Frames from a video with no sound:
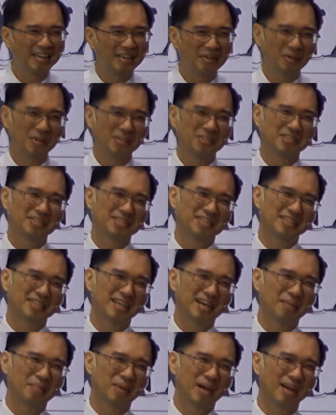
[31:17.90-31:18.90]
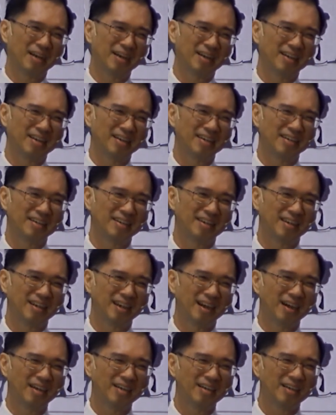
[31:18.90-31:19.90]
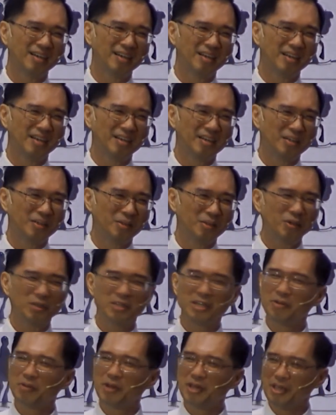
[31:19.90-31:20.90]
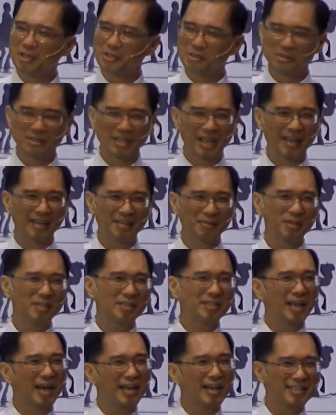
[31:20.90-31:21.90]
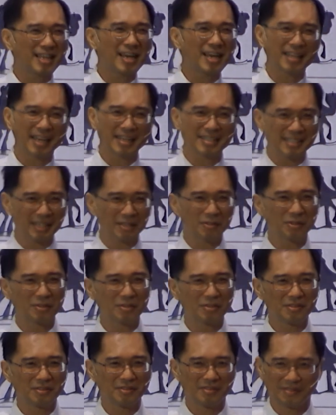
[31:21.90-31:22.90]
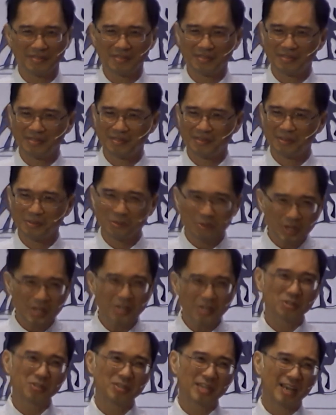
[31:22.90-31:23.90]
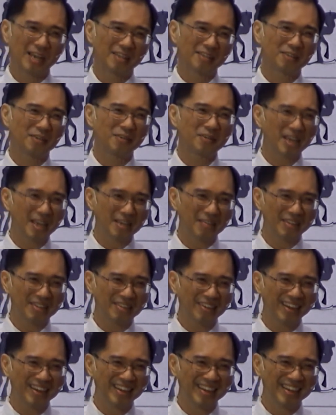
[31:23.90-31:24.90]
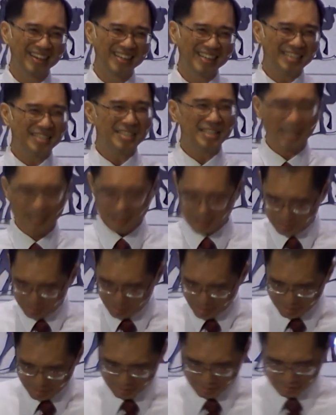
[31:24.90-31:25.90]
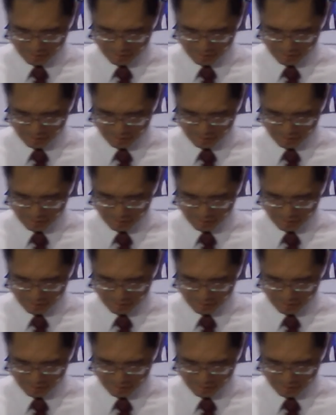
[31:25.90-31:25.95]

为自己拿吗？啊？如果你为耶稣拿，为拿大拿小，为耶稣拿的都 OK 嘛，对吧？但是他是为自